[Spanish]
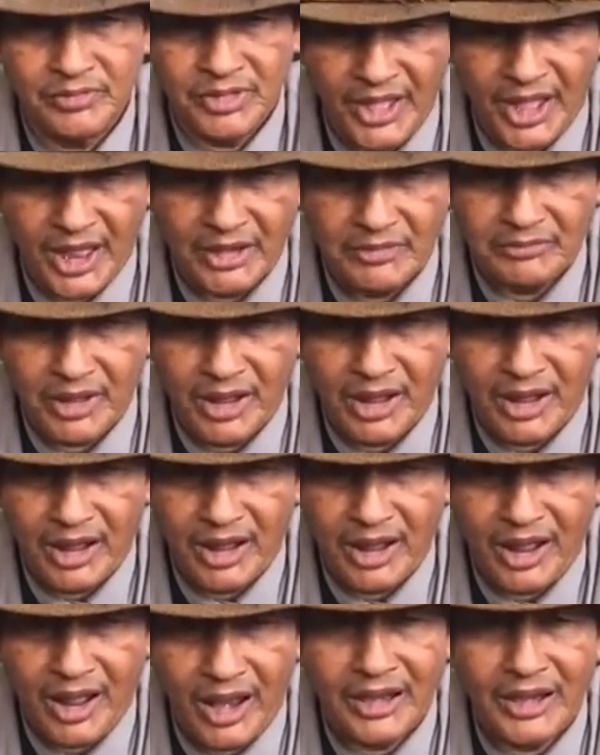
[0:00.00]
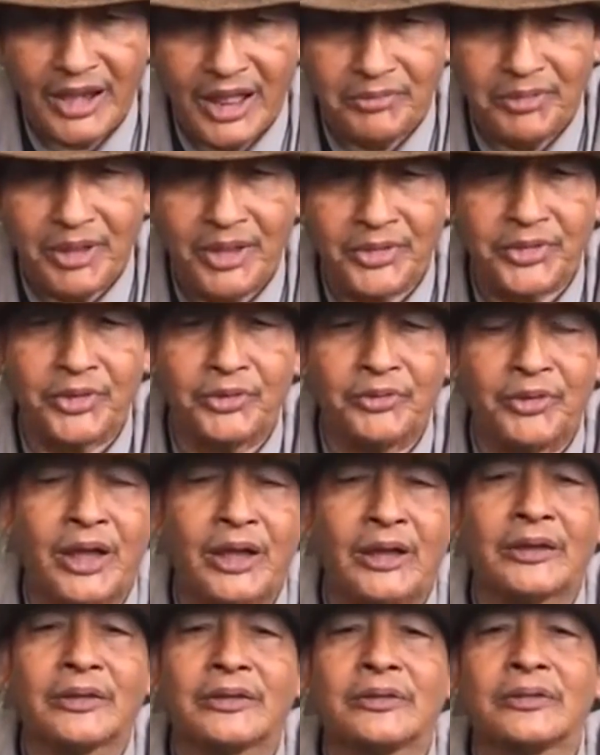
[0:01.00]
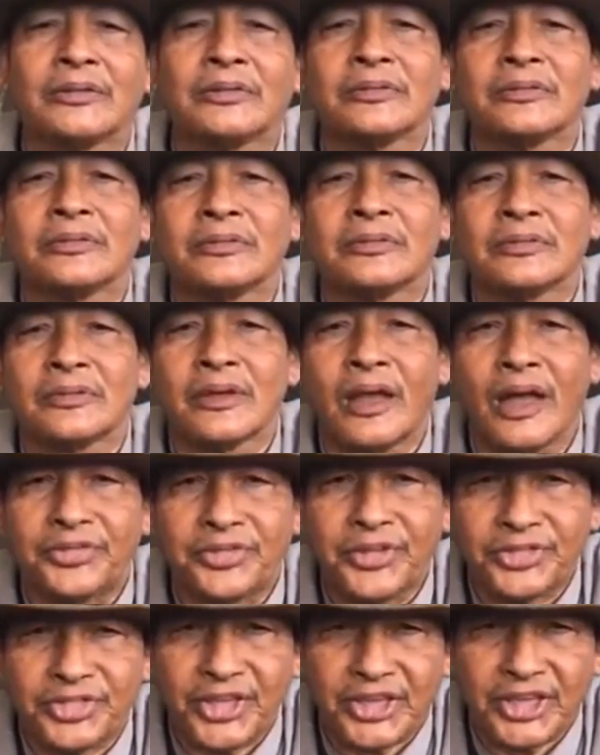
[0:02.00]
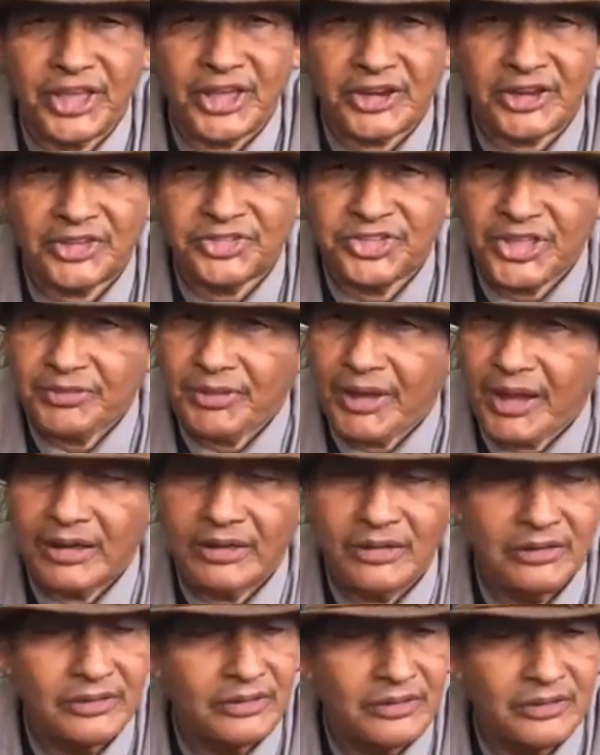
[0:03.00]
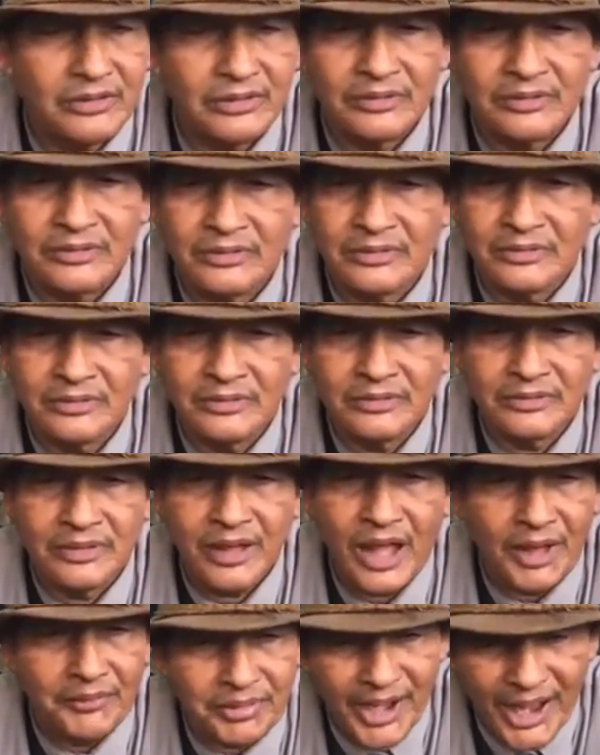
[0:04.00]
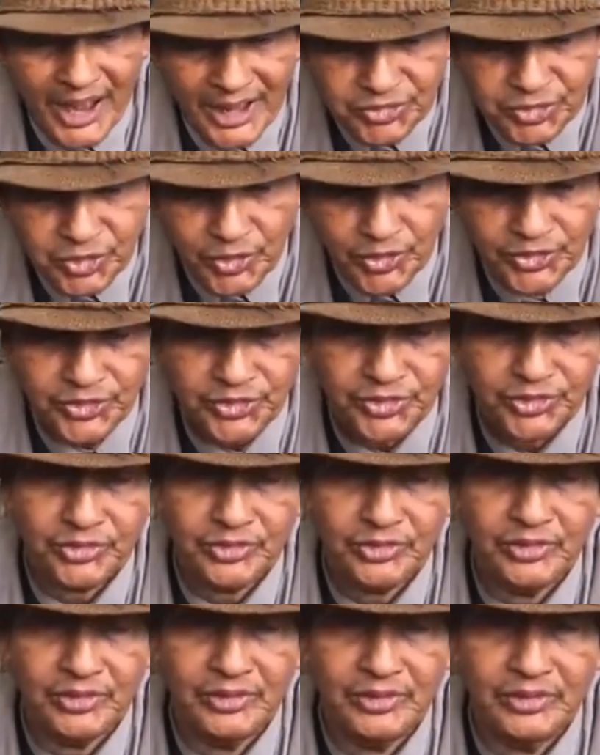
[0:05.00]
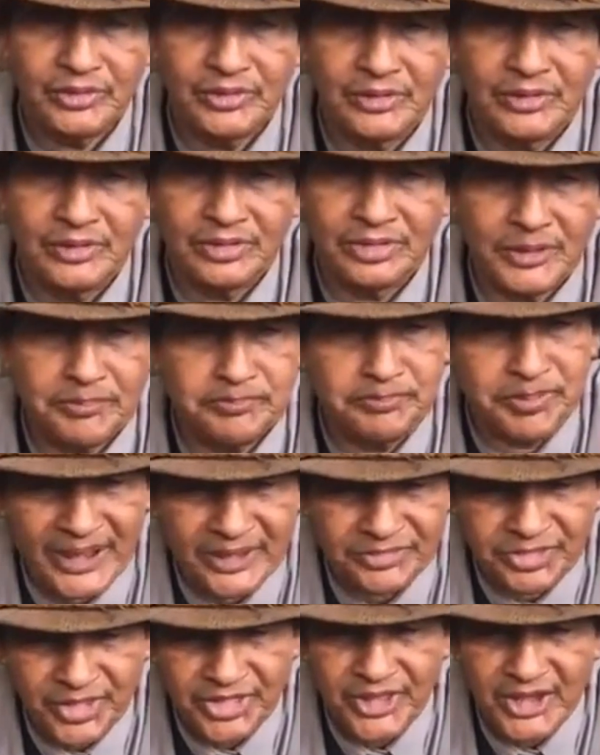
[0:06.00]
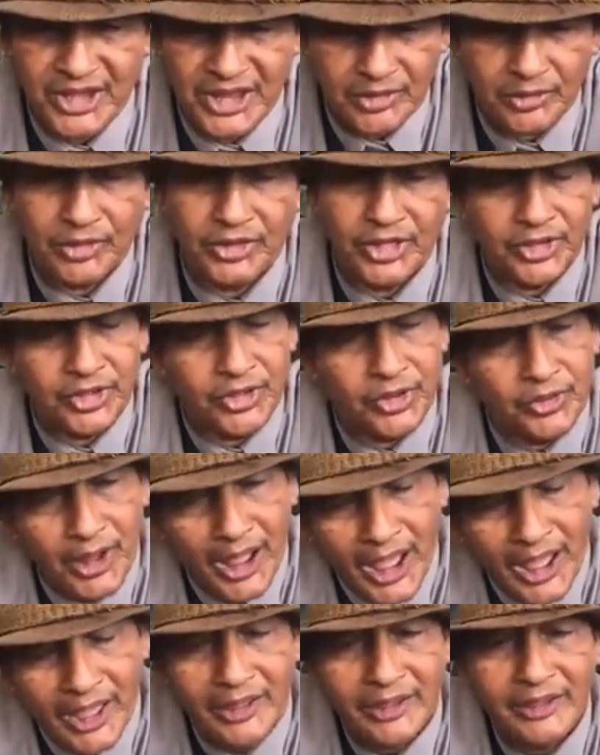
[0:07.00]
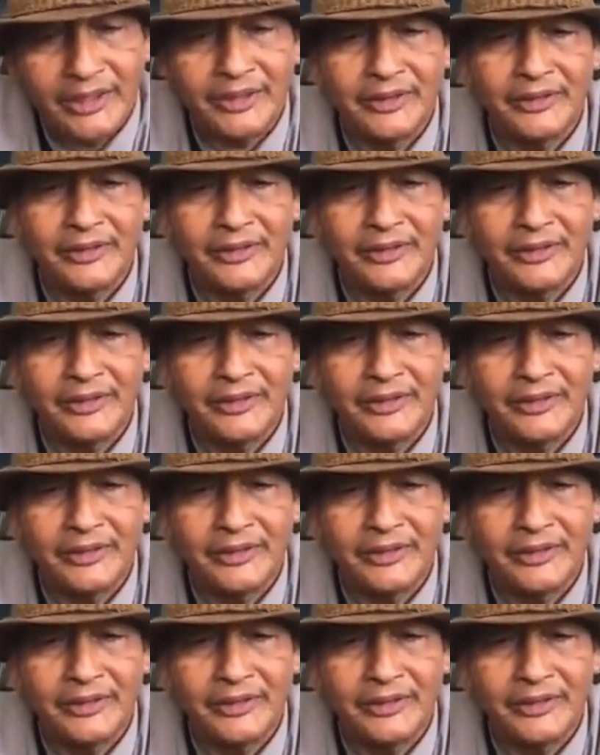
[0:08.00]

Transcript: Mi alma alaba a Jehová. Así es de que reciban abrazos de parte del Hijo de Jehová.